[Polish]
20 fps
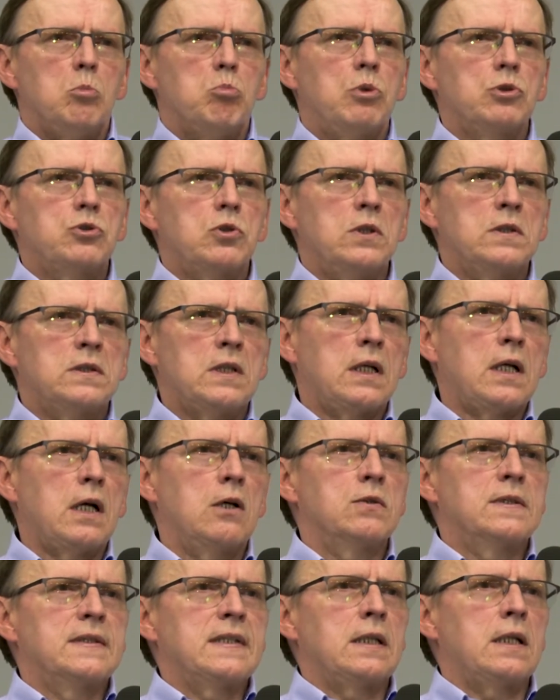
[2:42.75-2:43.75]
bo to jest
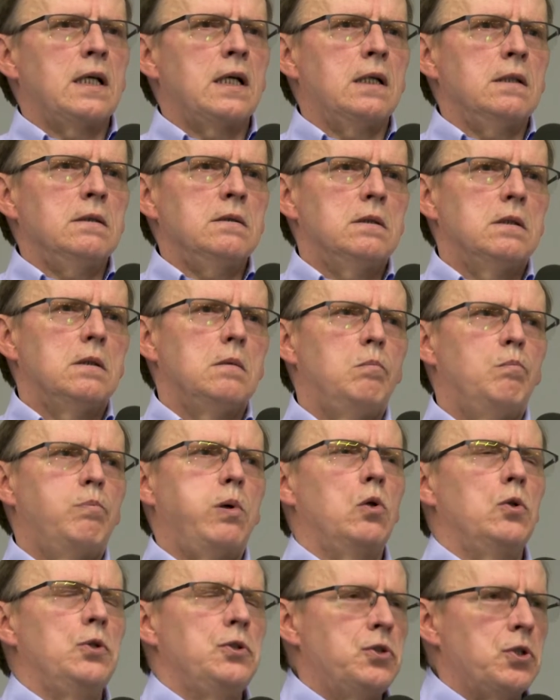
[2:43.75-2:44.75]
taka ocena
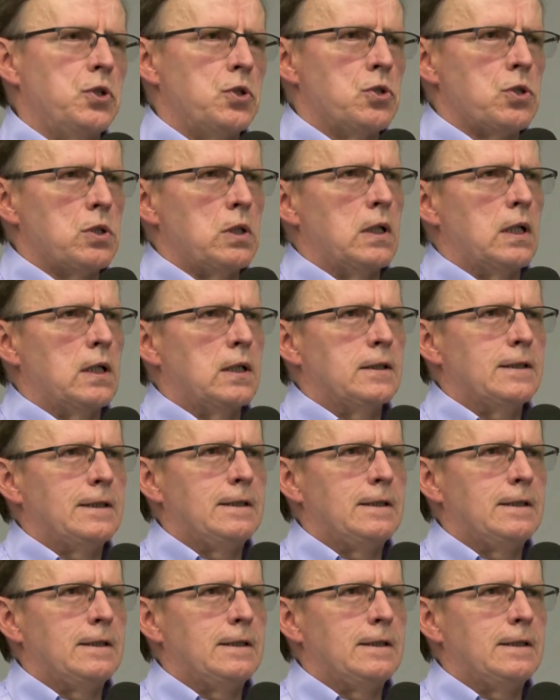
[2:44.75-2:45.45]
polityczna.